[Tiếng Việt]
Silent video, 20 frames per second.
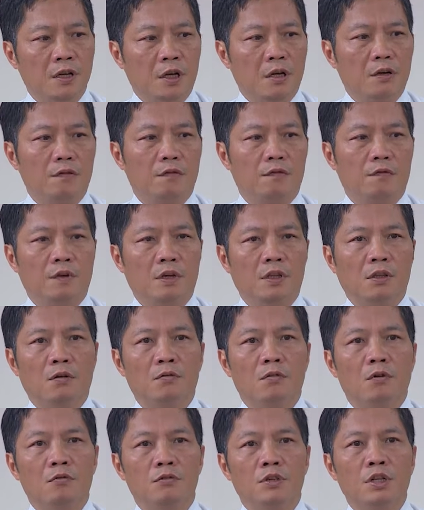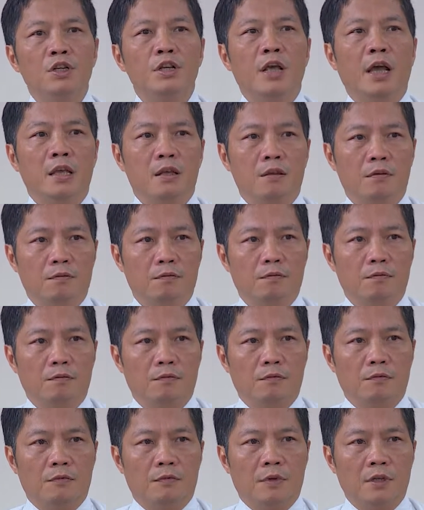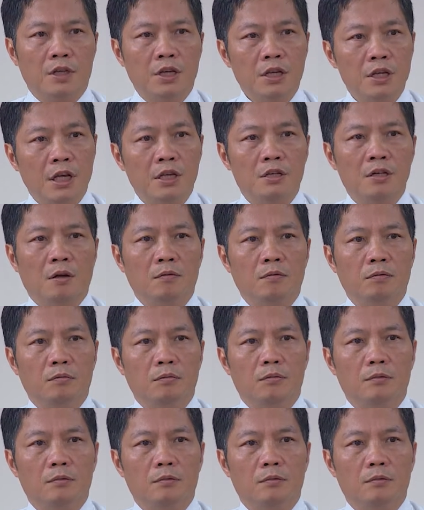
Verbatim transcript: triển với tốc độ rất nhanh và rất nhanh chóng